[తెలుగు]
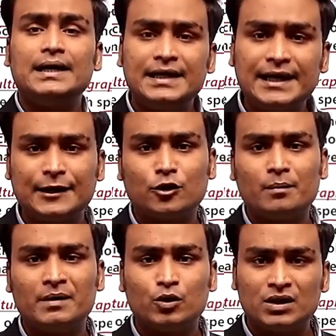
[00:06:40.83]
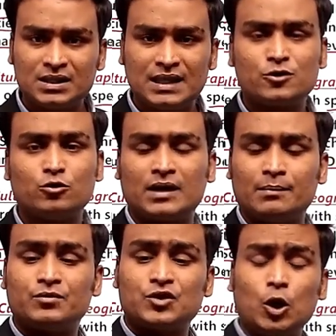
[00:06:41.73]
ఇండియన్ ఎకనామీ గురించి
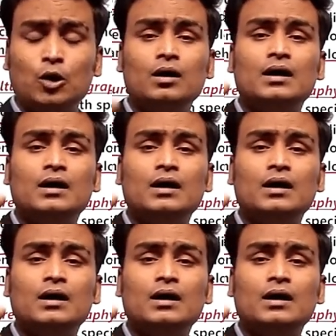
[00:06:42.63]
తెలుసుకుంటాం సో